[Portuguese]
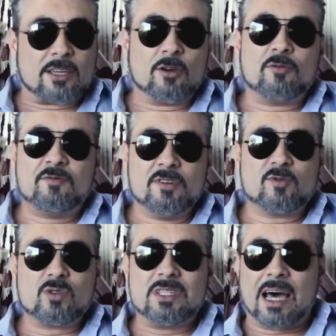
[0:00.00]
que eu
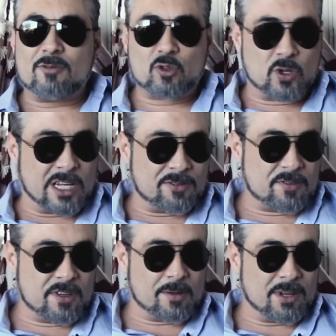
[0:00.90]
vivo da
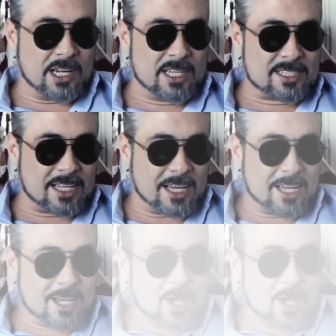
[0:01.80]
fotografia, beleza?